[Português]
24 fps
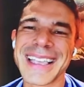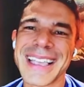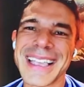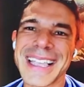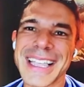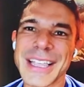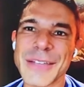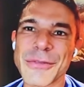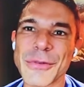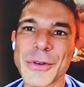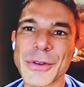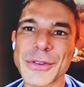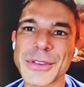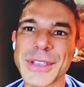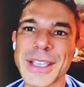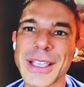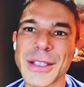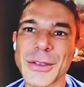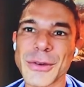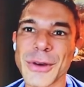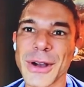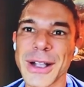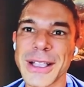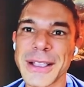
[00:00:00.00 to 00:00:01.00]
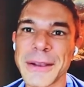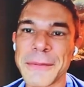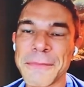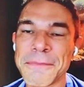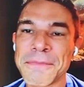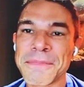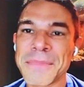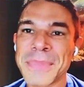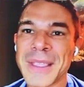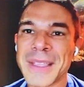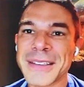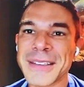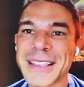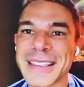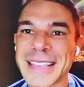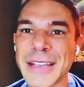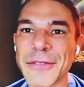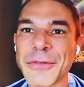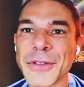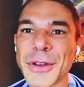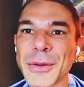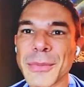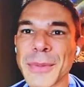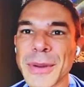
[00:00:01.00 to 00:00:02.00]
Que foi o seguinte: olha, você está
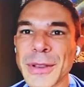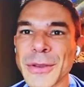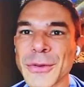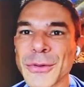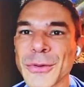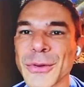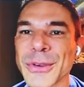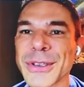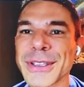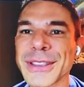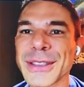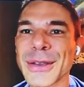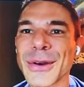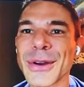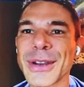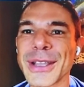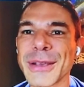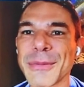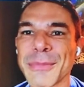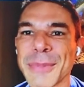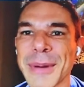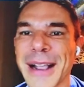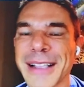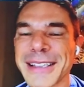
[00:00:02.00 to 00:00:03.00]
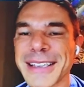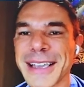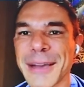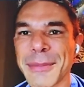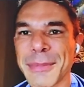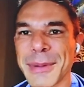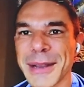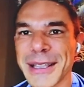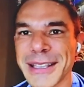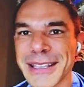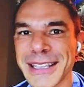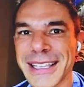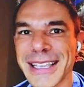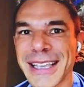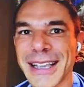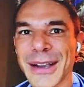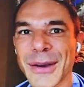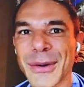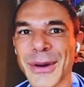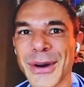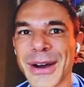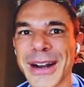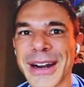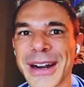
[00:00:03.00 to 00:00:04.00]
vindo para discutir teoria e prática e aprender.
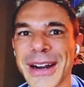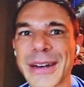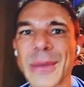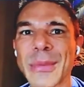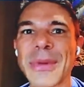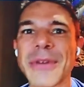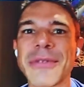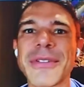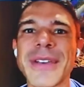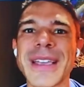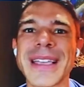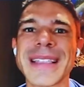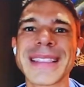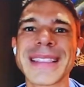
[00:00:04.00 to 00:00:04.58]
Agora, não me venha